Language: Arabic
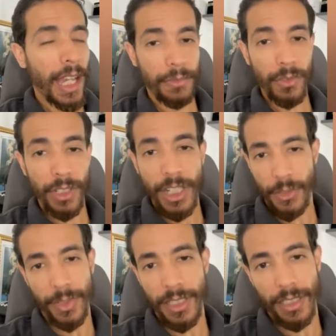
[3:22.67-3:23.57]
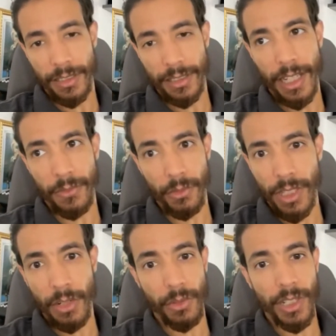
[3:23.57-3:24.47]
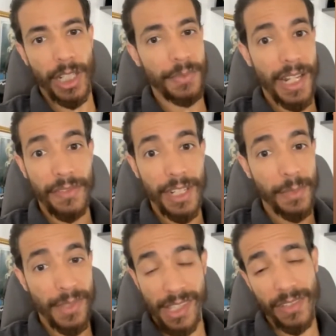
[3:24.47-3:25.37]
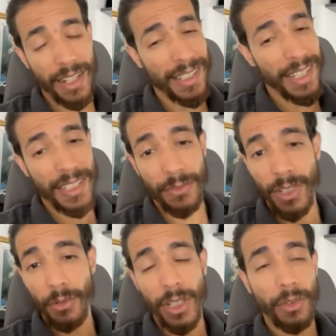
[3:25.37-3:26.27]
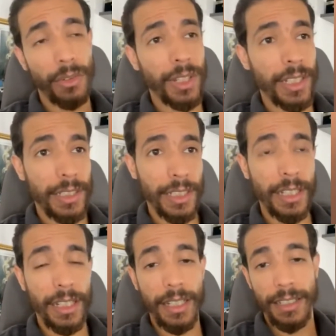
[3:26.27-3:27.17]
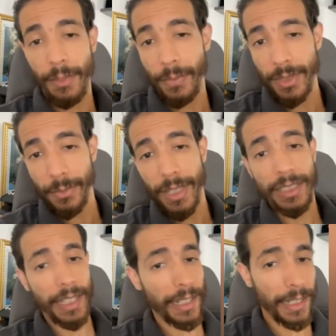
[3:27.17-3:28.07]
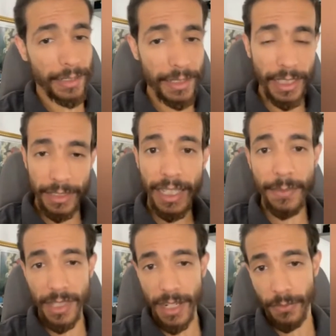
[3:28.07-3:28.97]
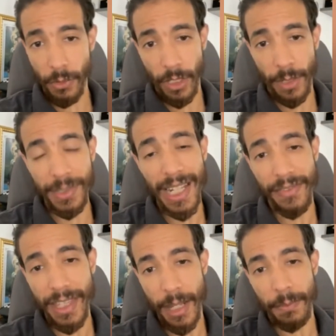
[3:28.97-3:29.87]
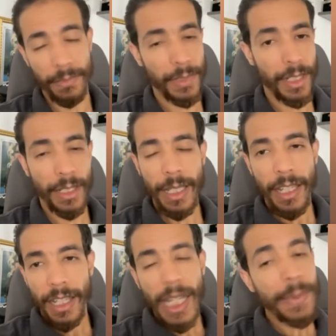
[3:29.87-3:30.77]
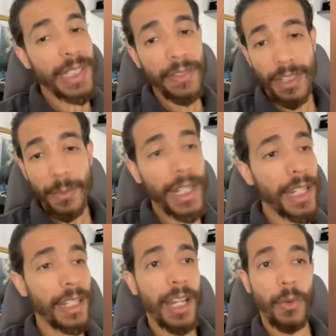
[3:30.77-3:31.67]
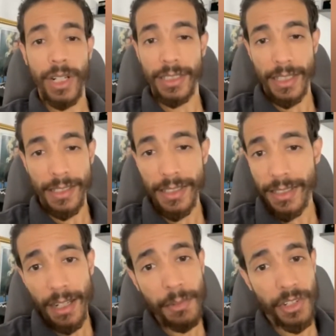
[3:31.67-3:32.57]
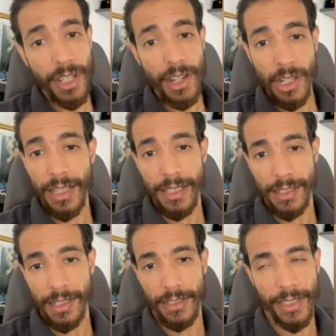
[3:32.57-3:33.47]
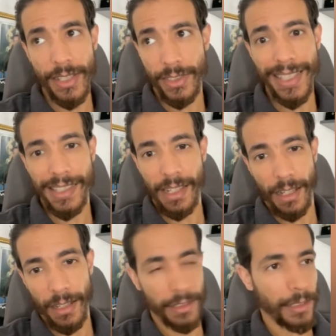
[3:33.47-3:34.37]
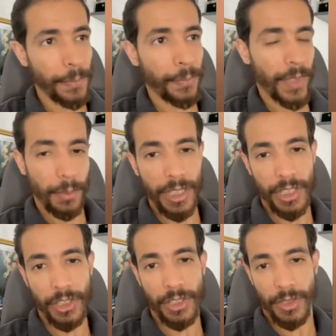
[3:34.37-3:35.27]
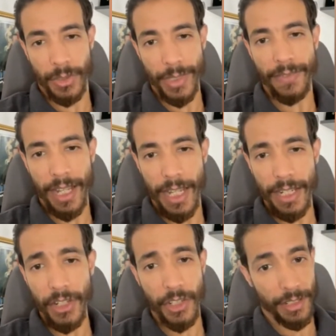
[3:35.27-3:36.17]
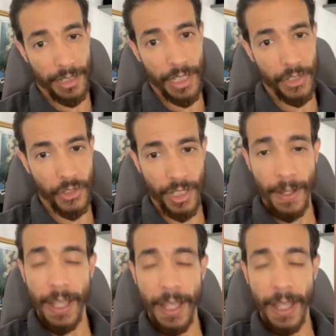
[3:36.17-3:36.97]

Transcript: 1000 دولار جبتي انت عندك 1000 دولار ولا 5000 درهم بزاف ديال الناس كيصيفطوا لي يقول لي خويا يحيى انا ربت بيت انا هدي عندي 5000 دولار 5000 درهم 5000 درهم لا لا ولا انت سيدي راه ما شاريش لك حتى السلعه يعني ملي تجي تبدا في الخليج كتجي